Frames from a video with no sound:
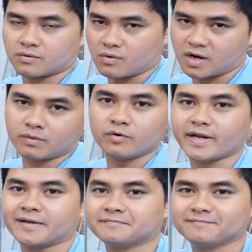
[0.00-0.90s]
của G41
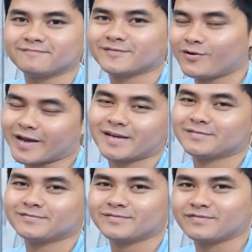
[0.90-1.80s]
này. Ok,
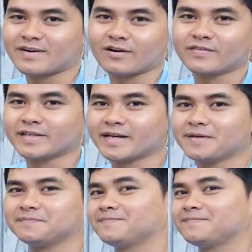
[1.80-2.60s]
vào cái phần test game.